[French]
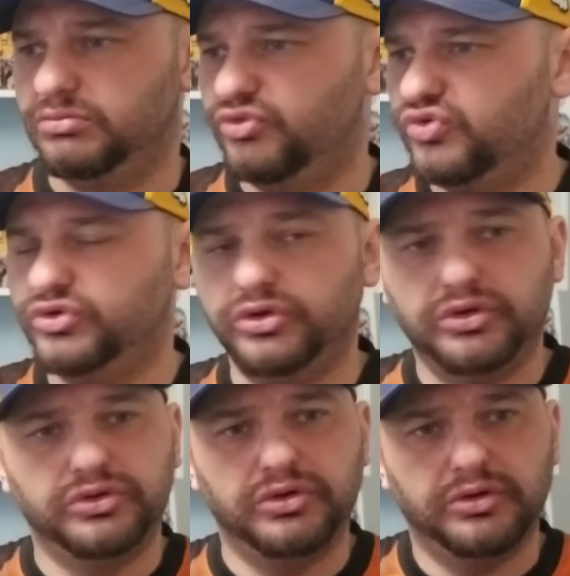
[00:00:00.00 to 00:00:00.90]
beaucoup
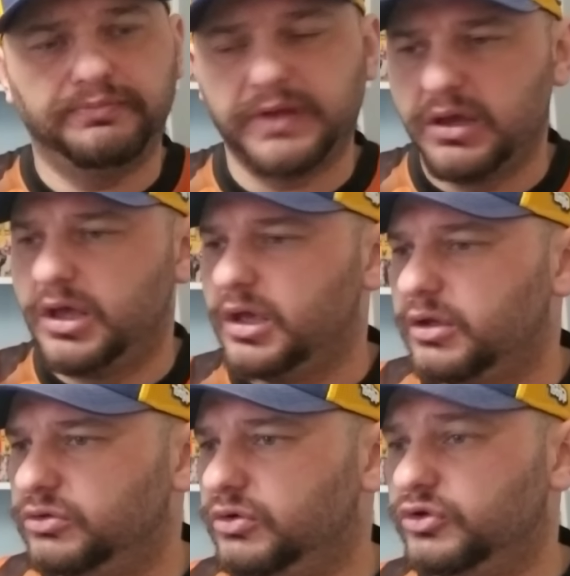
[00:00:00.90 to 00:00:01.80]
de,
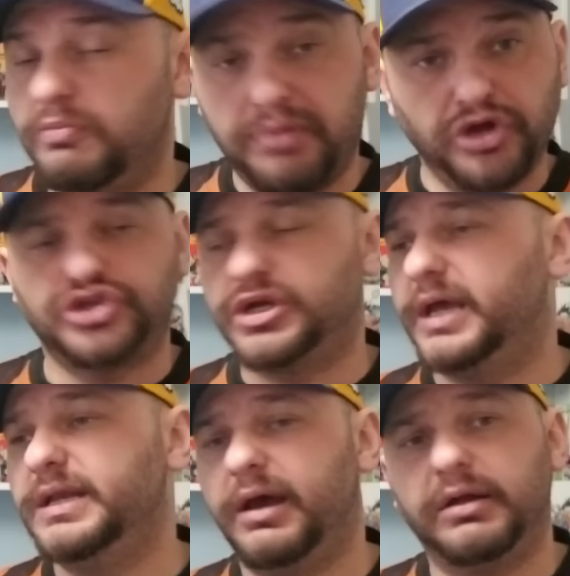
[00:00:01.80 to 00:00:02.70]
punch.
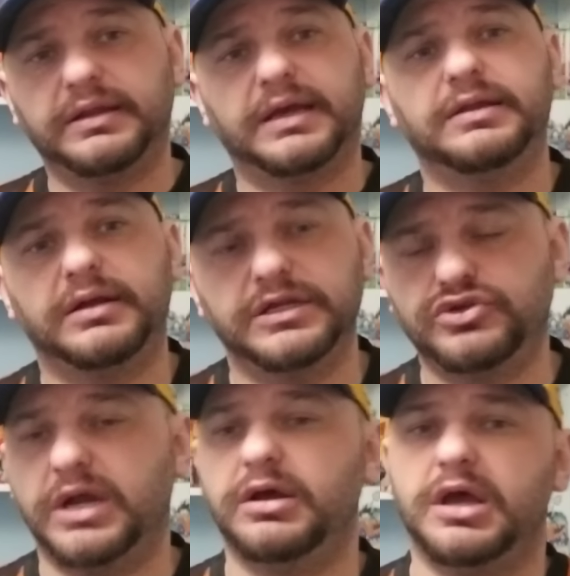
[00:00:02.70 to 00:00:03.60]
Hein. il est rentré dans les
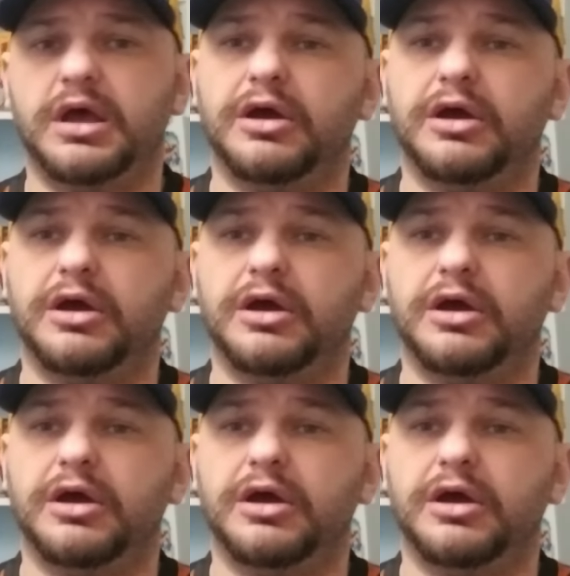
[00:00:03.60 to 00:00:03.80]
duels.